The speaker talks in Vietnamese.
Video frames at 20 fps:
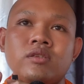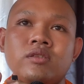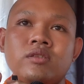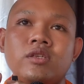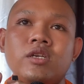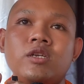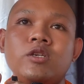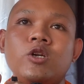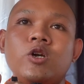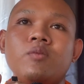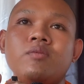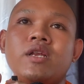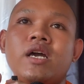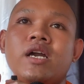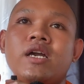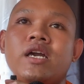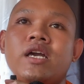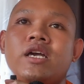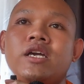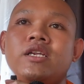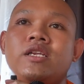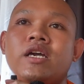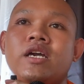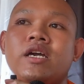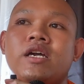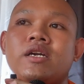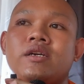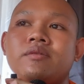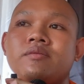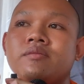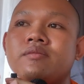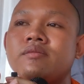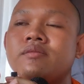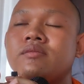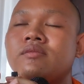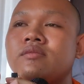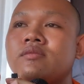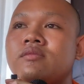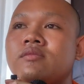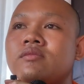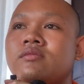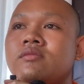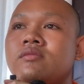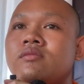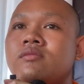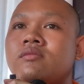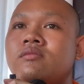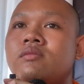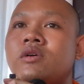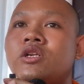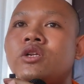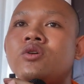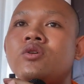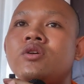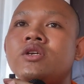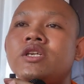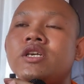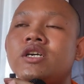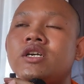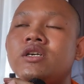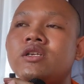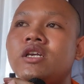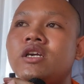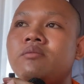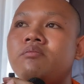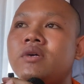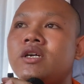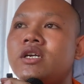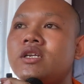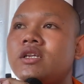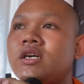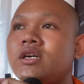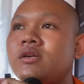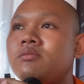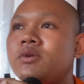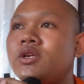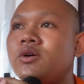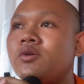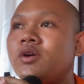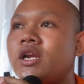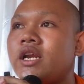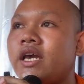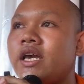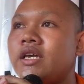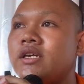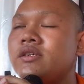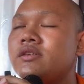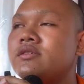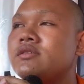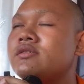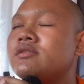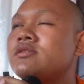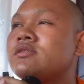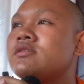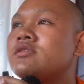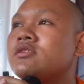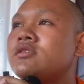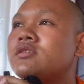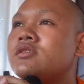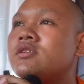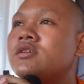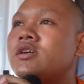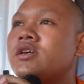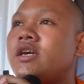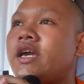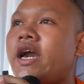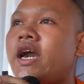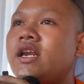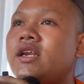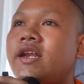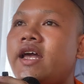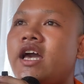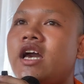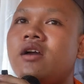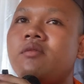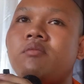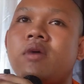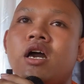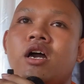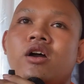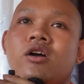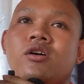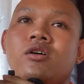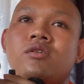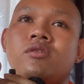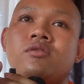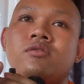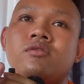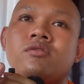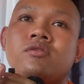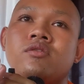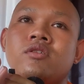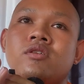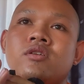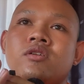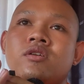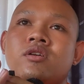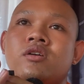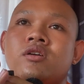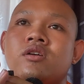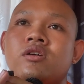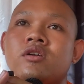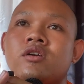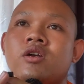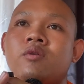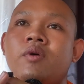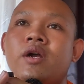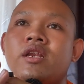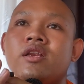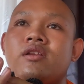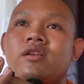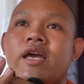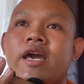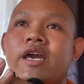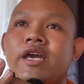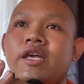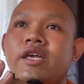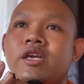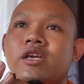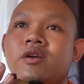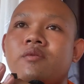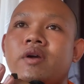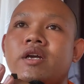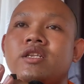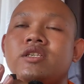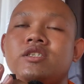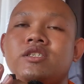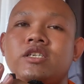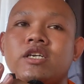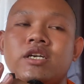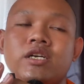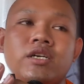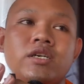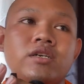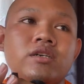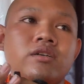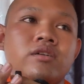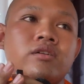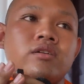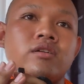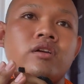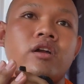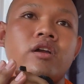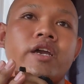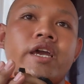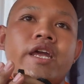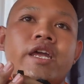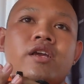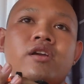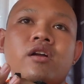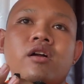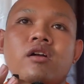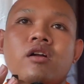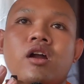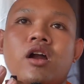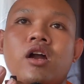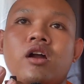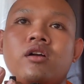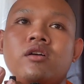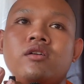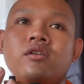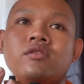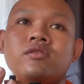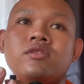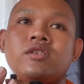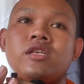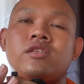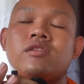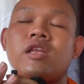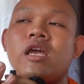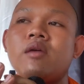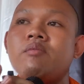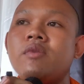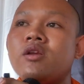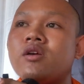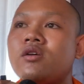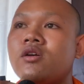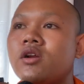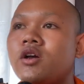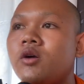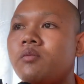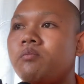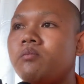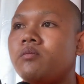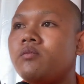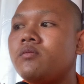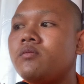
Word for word: những nhóm đang hai thả mà nuôi dưỡng như mơ tới mà nuôi khá cả làng máu khuân đầy khuân trường còn nên còn ngon sẽ tệ mình cộp